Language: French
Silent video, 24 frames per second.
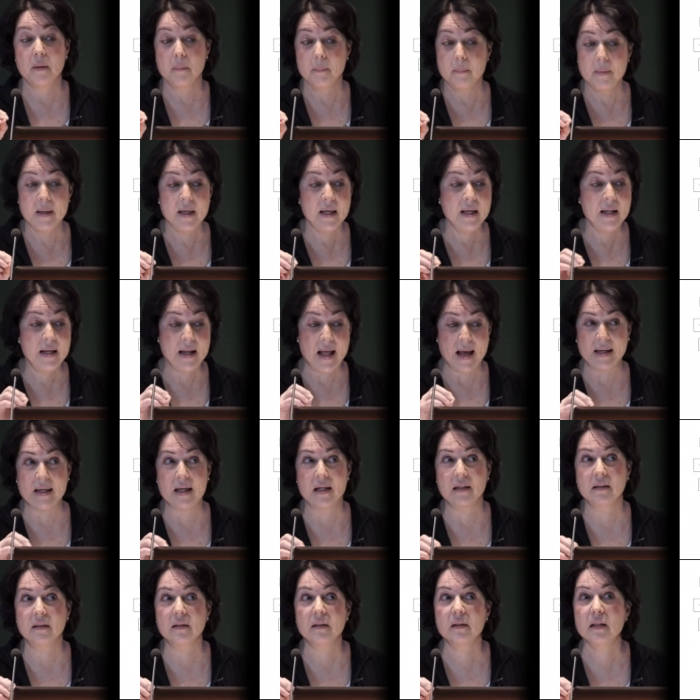Mais la
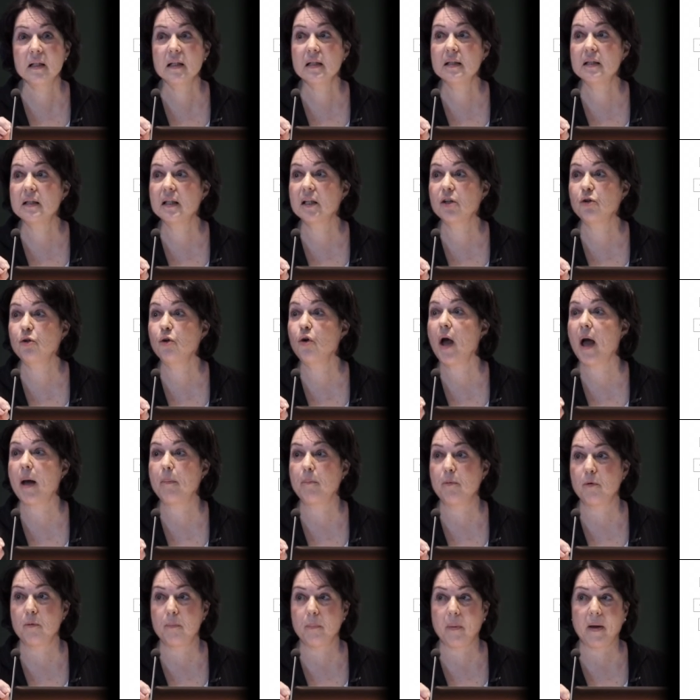réalité, c'est que
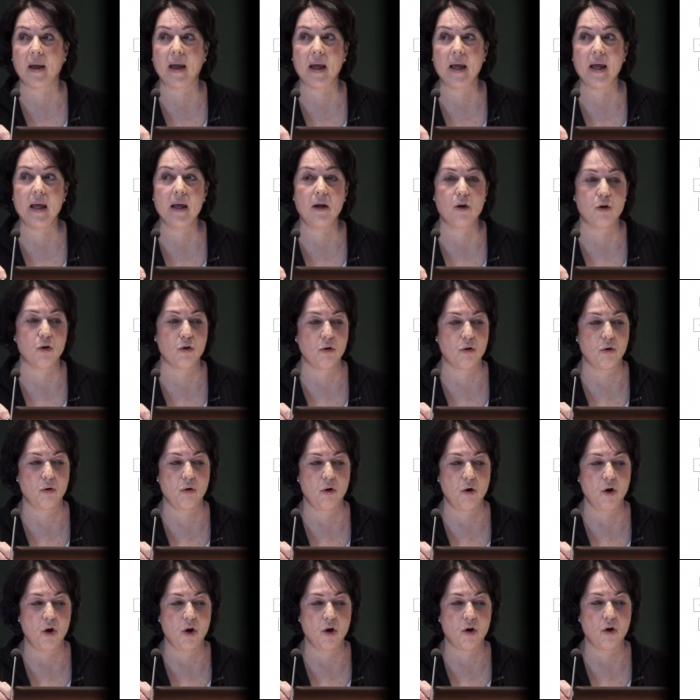à peu près euh,
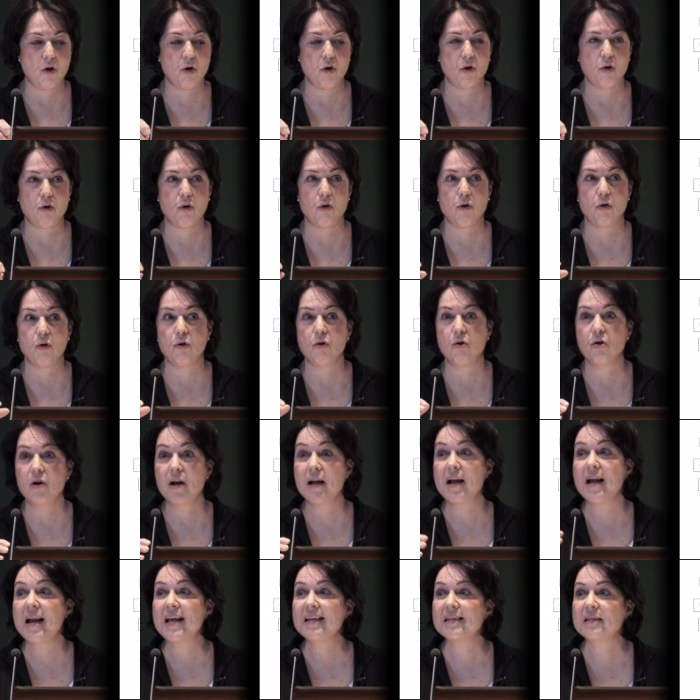euh,
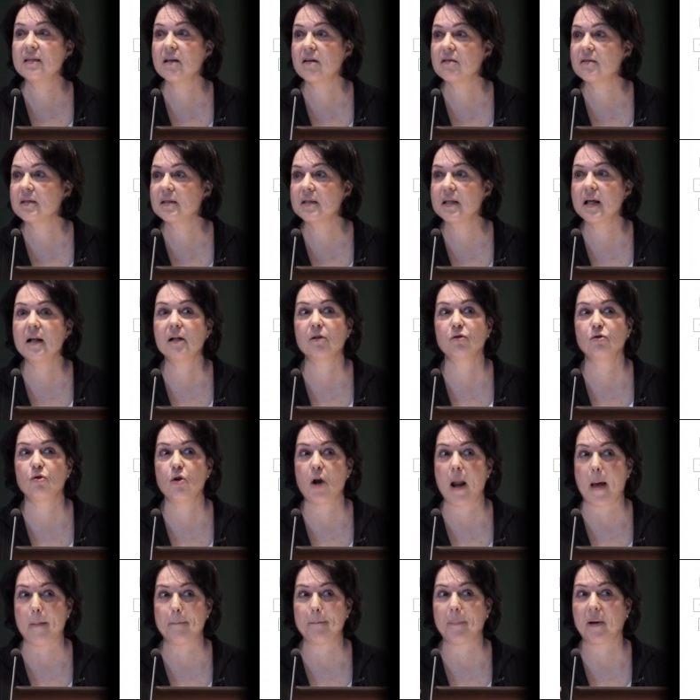l'essentiel
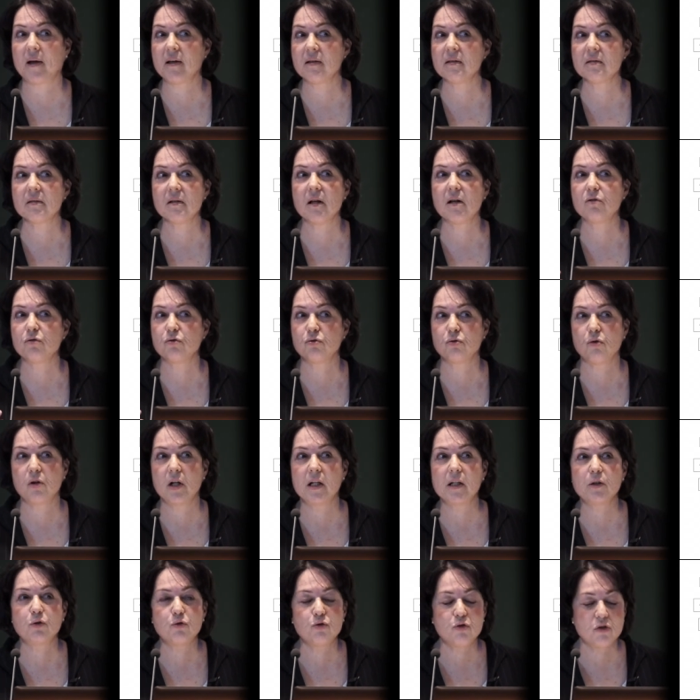de la présence de
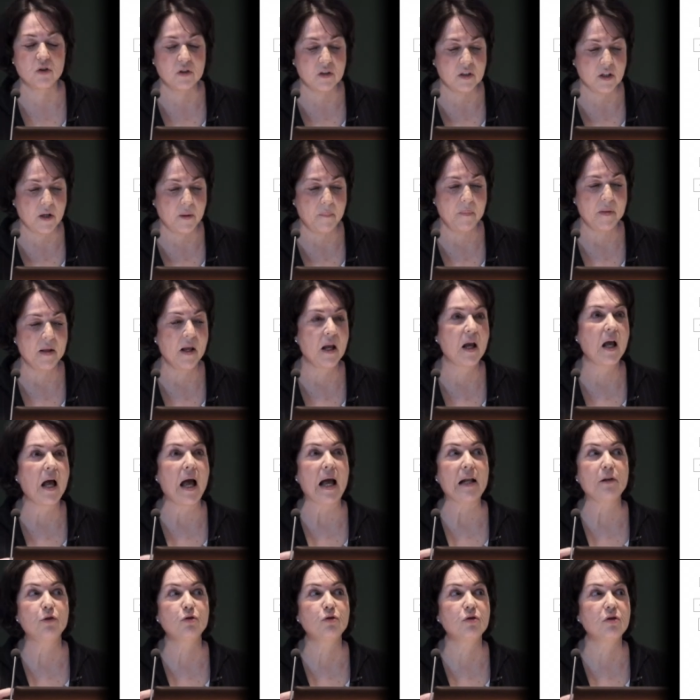l'étudiant
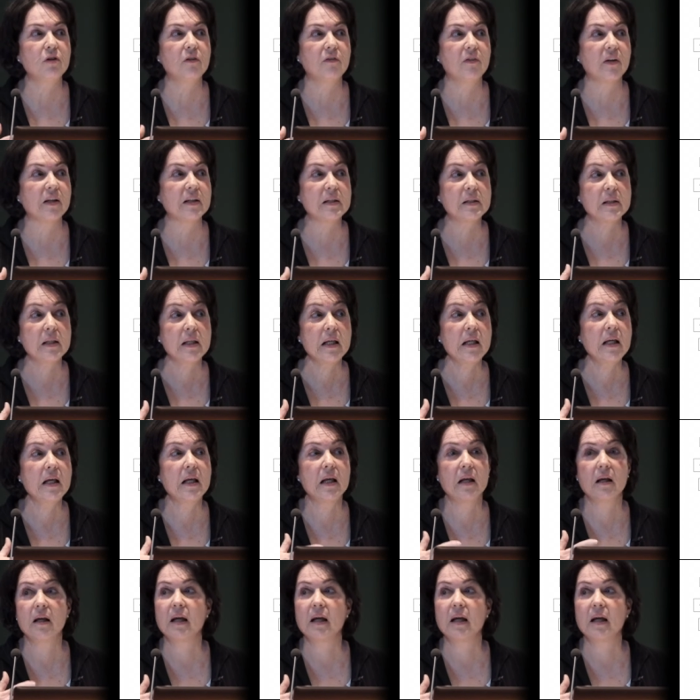à l'université